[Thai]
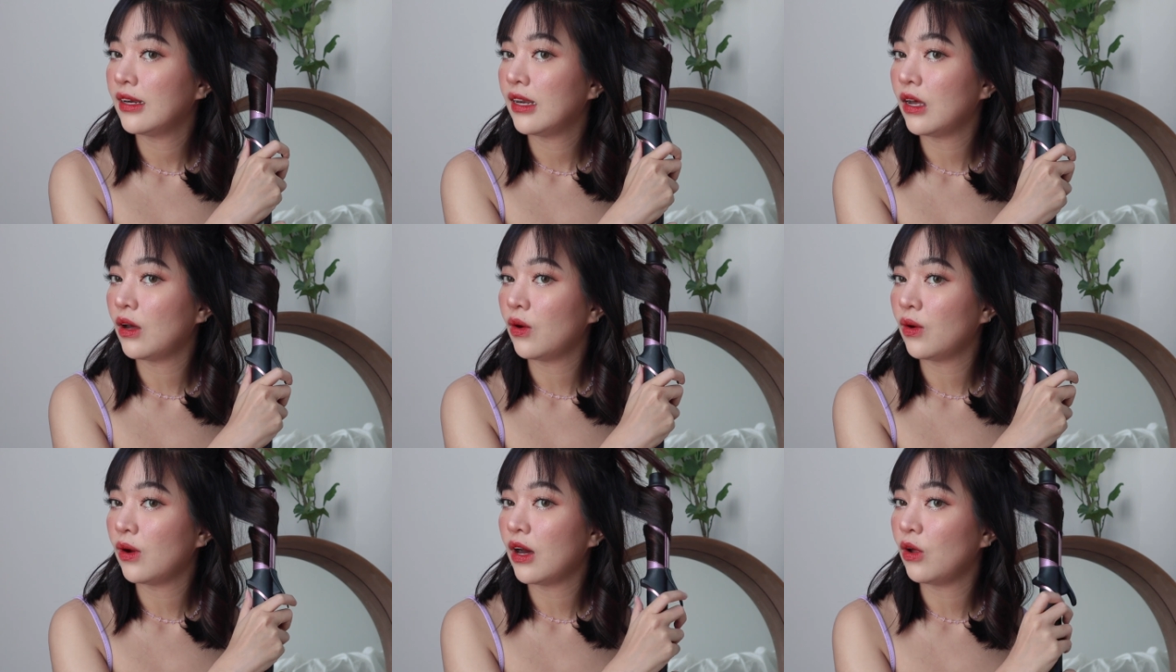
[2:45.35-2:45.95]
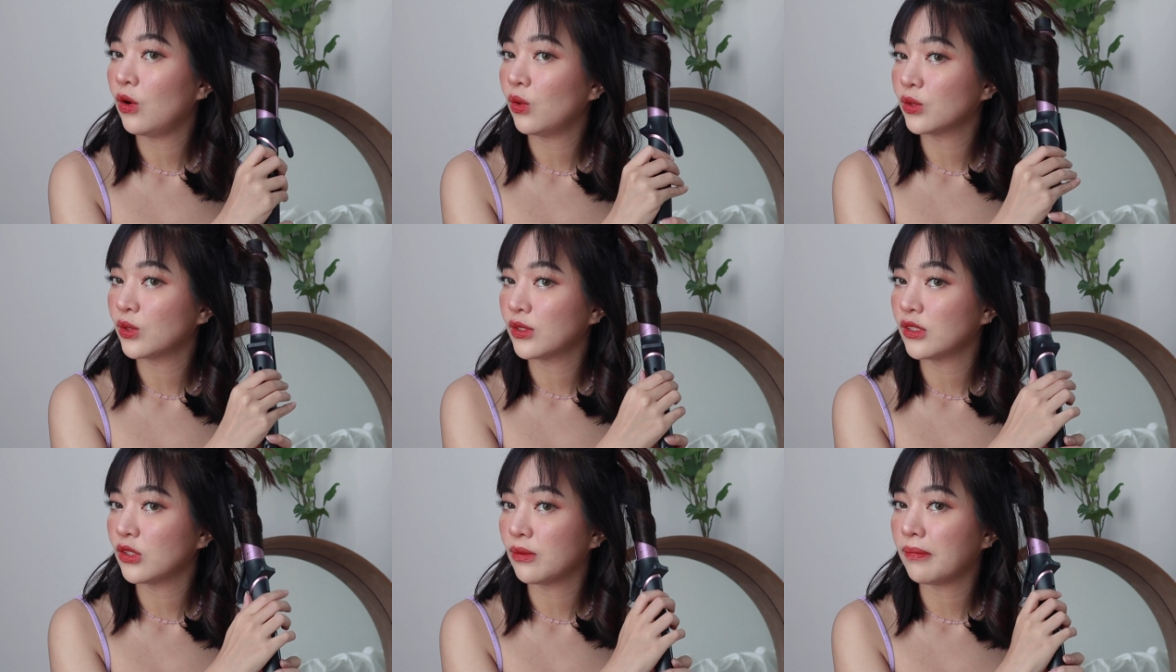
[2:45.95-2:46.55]
เราเอาลงจ
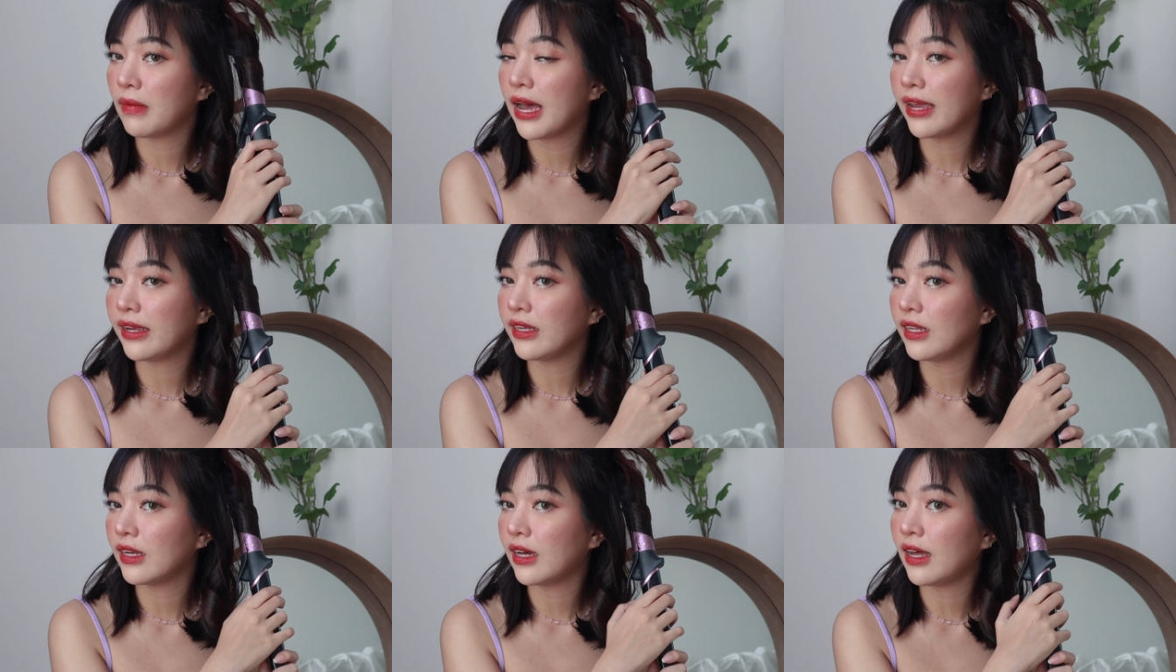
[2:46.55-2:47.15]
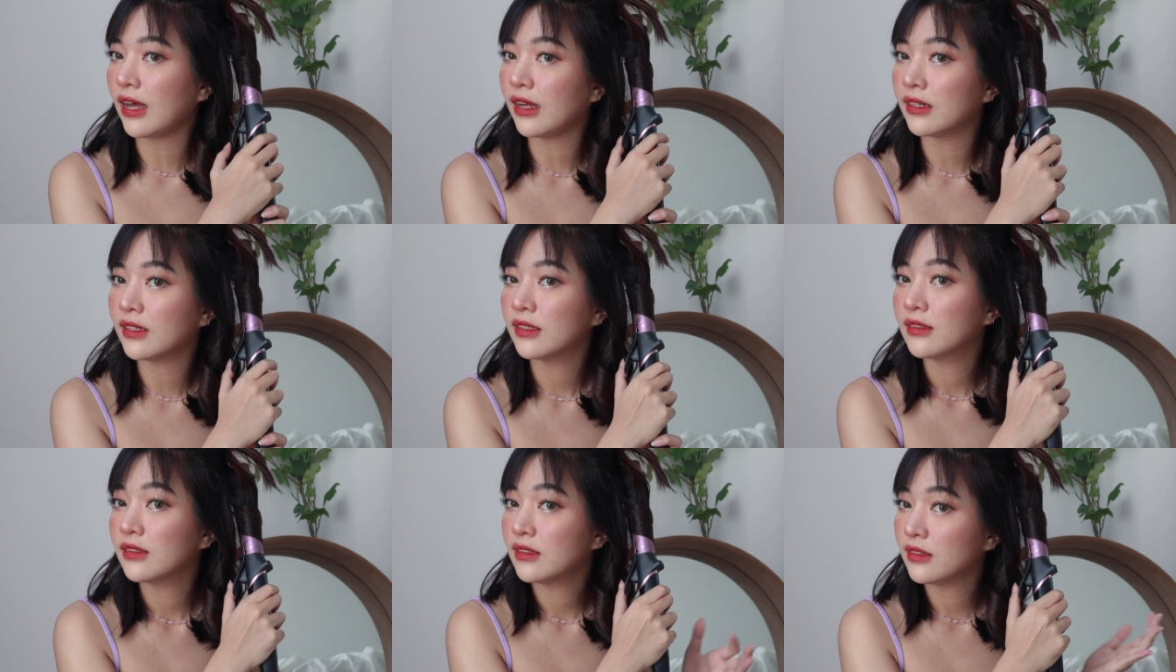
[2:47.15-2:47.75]
นสุดปลายอย่างนี้นะคะ
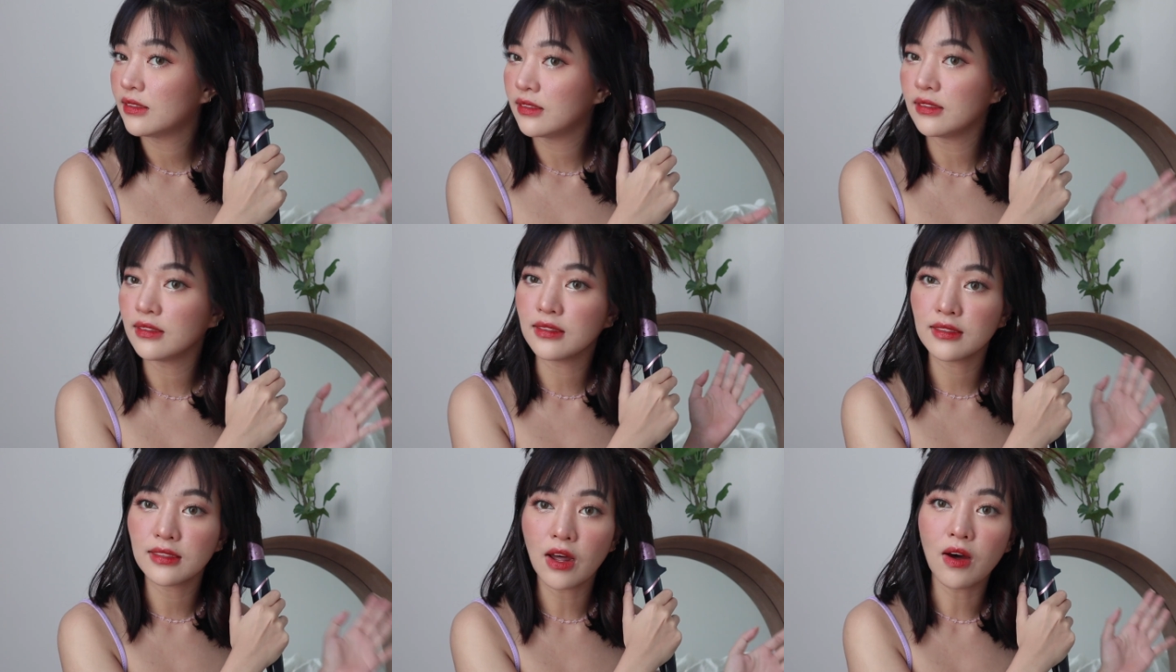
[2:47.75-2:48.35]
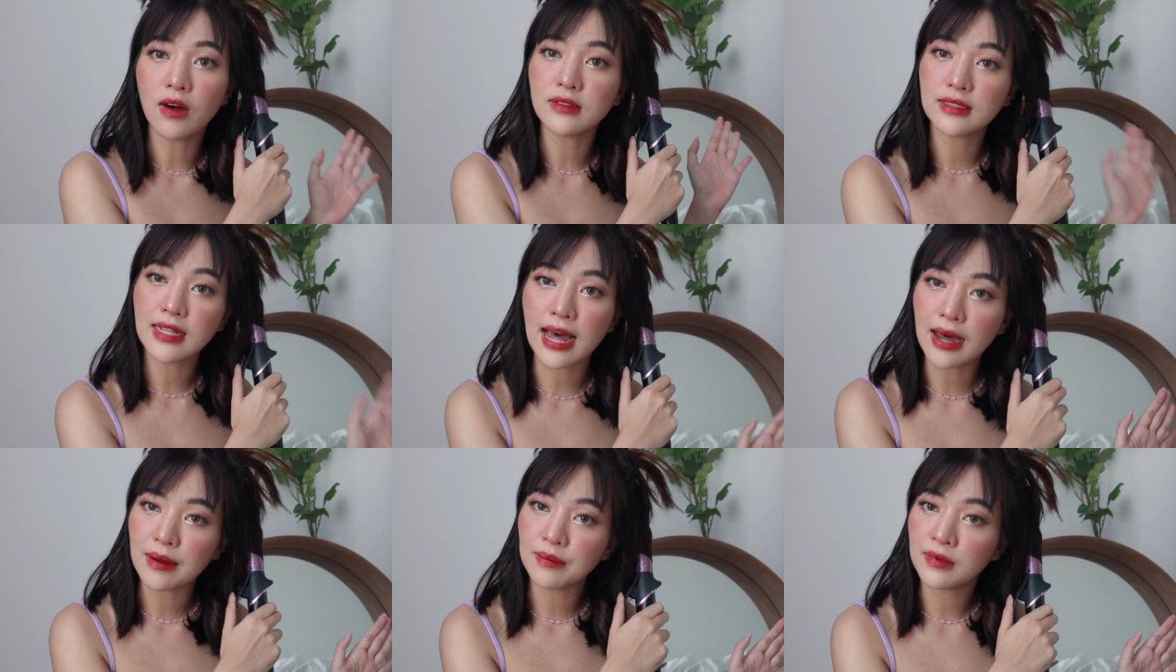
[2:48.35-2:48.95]
หนึ่งสอง
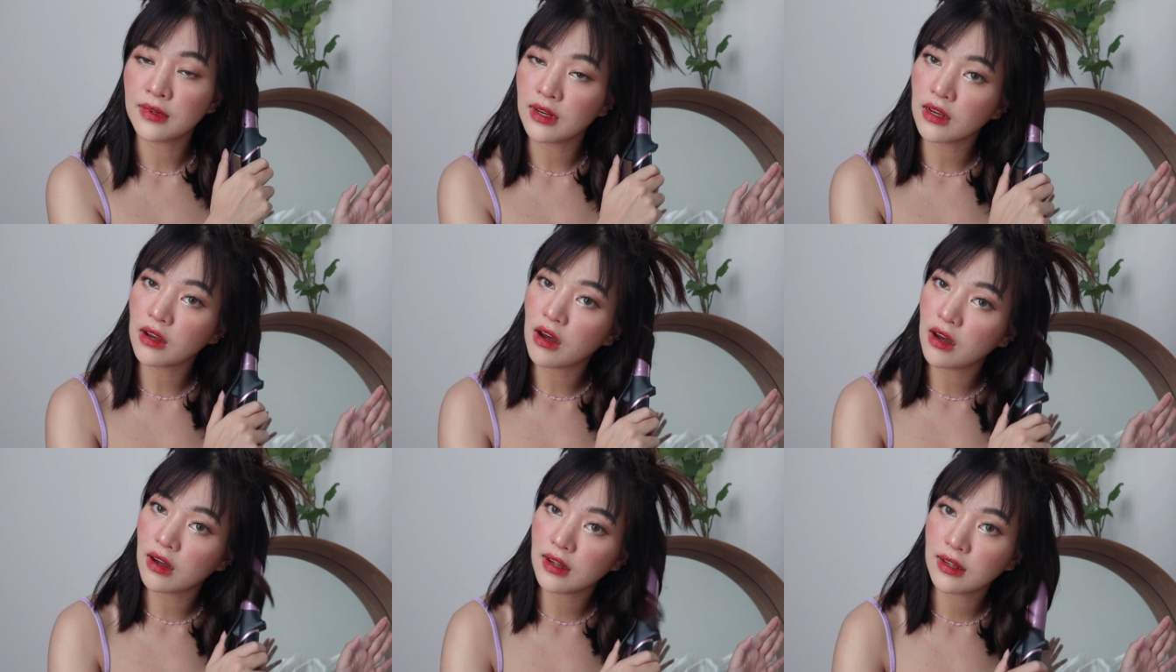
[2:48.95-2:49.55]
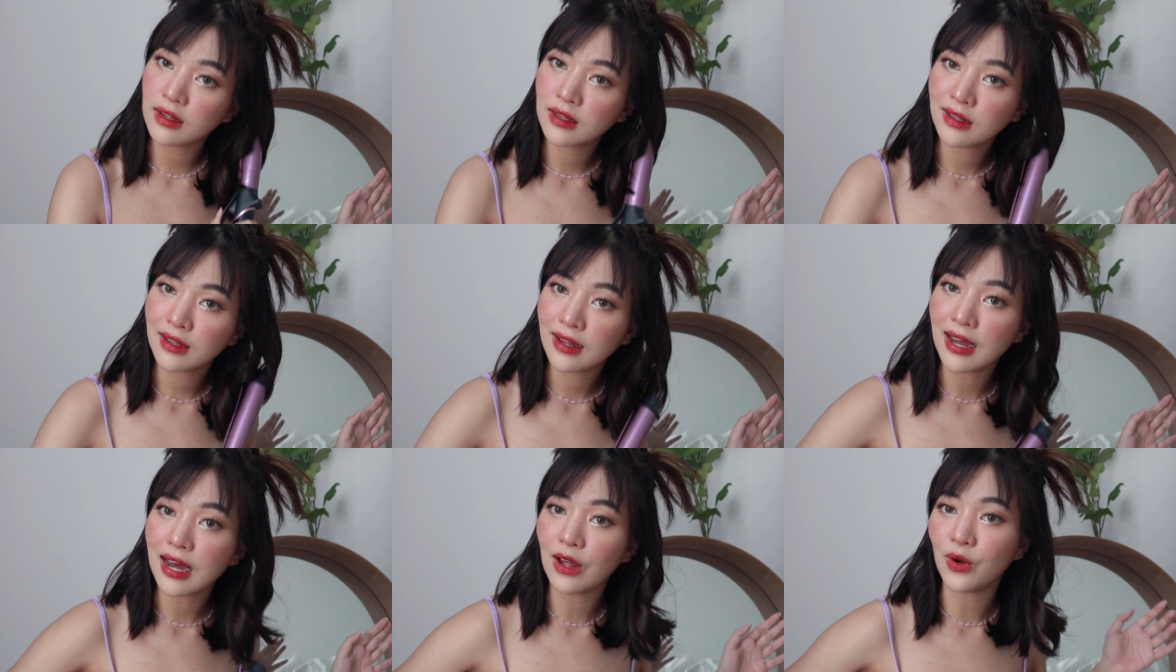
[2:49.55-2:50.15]
สามแล้วก็
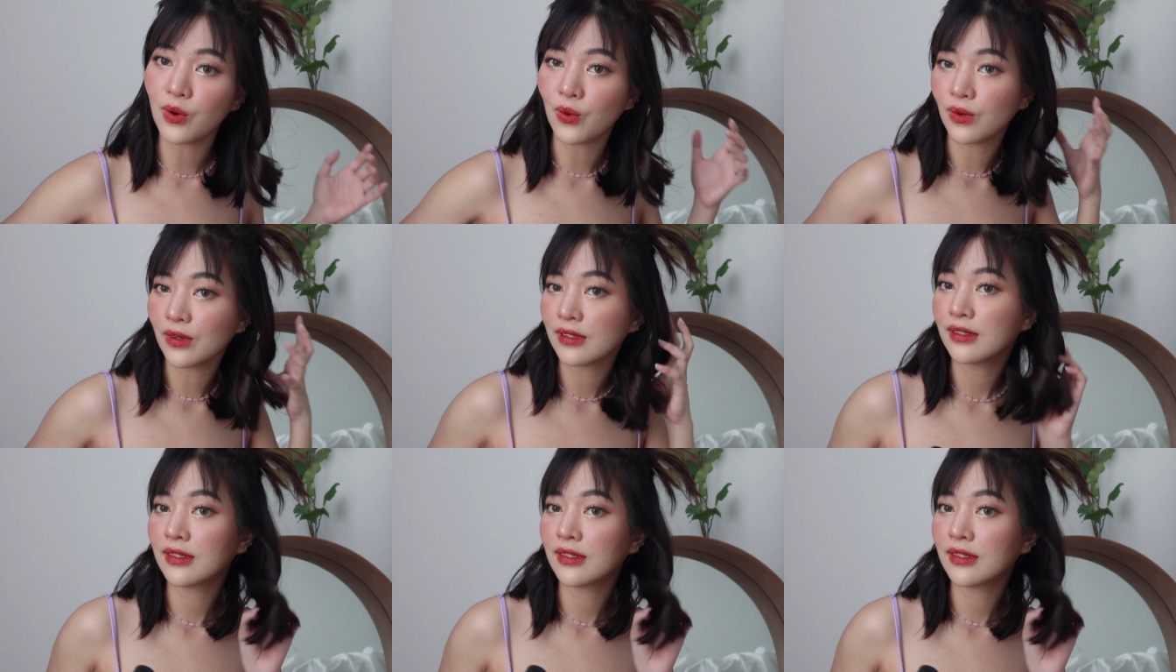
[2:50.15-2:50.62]
เอาลง